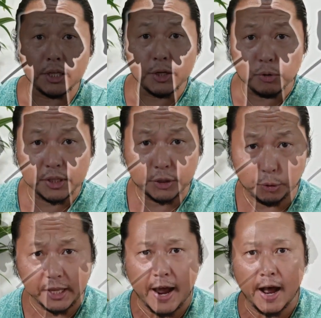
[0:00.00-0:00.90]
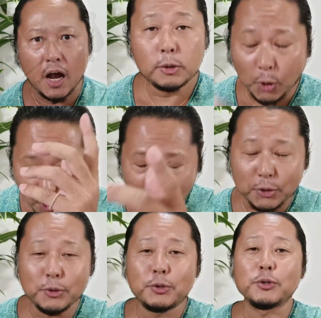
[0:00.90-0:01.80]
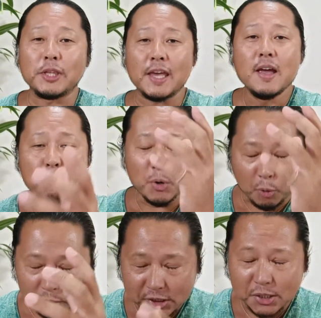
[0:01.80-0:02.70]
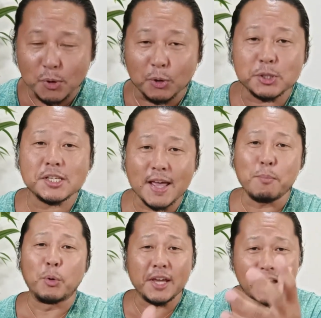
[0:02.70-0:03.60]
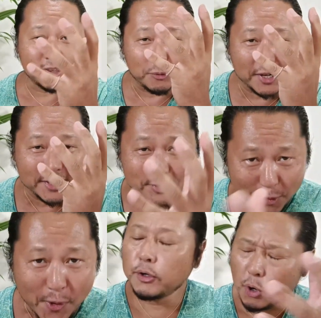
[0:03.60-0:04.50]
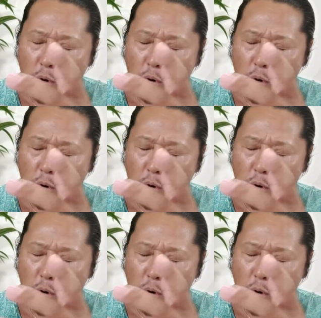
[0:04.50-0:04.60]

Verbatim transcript: 切り込んできよったという風に、もうこっちもこっちで盛り上がってるわけですよ。龍